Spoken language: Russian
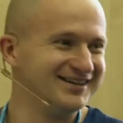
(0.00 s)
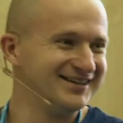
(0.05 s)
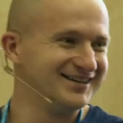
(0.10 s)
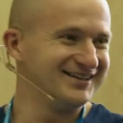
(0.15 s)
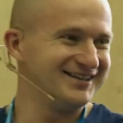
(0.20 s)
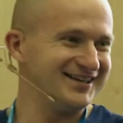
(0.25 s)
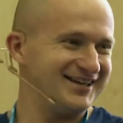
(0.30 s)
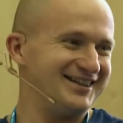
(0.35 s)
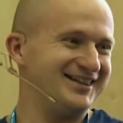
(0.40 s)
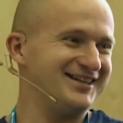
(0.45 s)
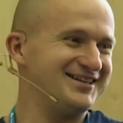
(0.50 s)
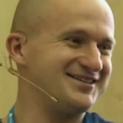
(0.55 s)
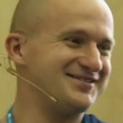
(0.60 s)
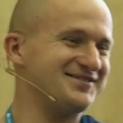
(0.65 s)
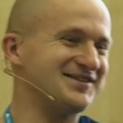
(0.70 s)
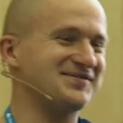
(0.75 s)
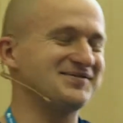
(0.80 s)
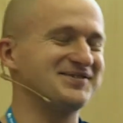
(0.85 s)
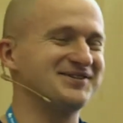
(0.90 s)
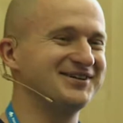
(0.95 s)
я для
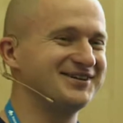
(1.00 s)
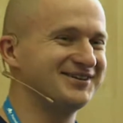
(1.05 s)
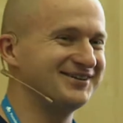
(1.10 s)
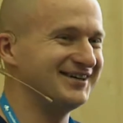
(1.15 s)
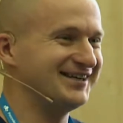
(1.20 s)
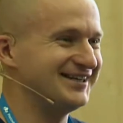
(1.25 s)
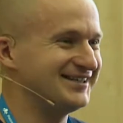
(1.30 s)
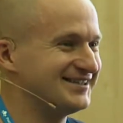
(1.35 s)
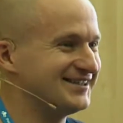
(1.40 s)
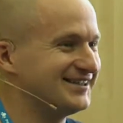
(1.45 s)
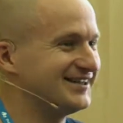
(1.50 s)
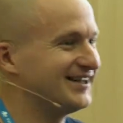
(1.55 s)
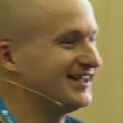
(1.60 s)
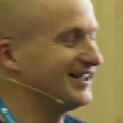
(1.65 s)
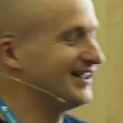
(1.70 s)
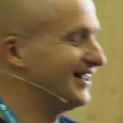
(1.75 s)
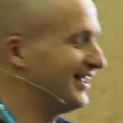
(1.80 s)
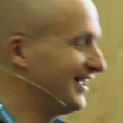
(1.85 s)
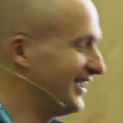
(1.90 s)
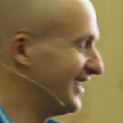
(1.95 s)
тебя буду говорить.
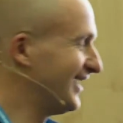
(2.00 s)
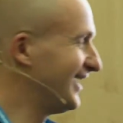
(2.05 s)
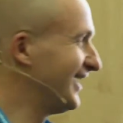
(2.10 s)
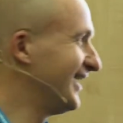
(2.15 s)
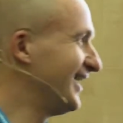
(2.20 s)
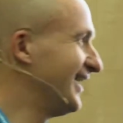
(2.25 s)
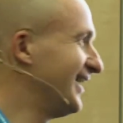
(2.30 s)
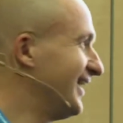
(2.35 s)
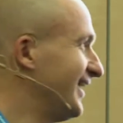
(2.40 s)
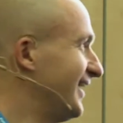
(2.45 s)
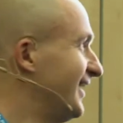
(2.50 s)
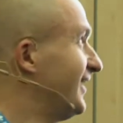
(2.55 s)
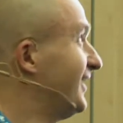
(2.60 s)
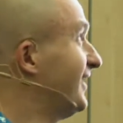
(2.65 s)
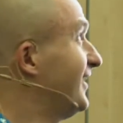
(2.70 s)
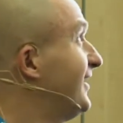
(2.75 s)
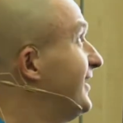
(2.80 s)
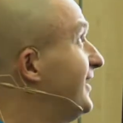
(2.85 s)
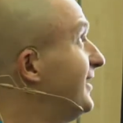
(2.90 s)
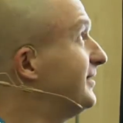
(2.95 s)

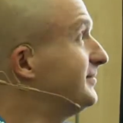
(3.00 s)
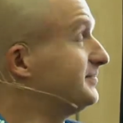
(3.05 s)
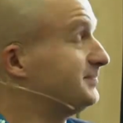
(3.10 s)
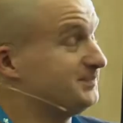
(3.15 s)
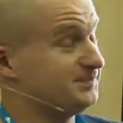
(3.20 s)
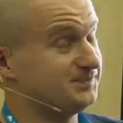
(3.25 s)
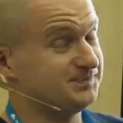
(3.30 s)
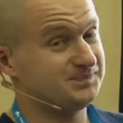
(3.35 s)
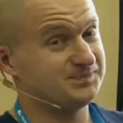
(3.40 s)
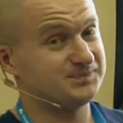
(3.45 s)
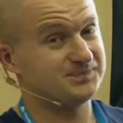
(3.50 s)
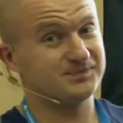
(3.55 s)
А,